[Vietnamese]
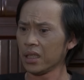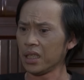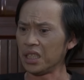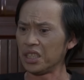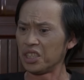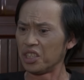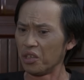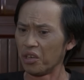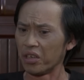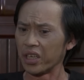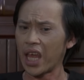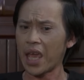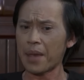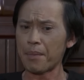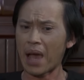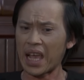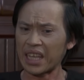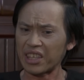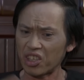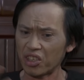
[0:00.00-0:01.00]
thì xưa nay
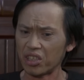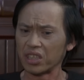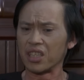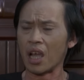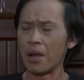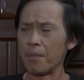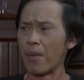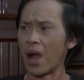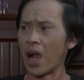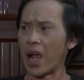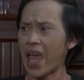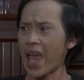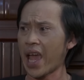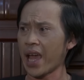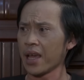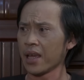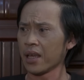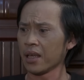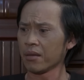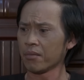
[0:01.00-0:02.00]
bà chưa từng bằng
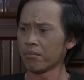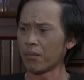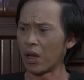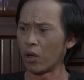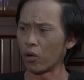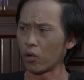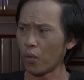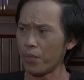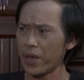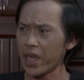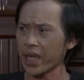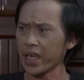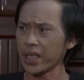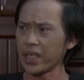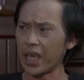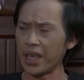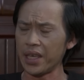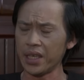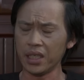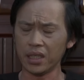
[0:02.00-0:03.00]
ăn, bà đâu có biết cái
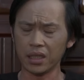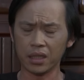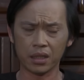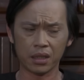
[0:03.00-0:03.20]
gì.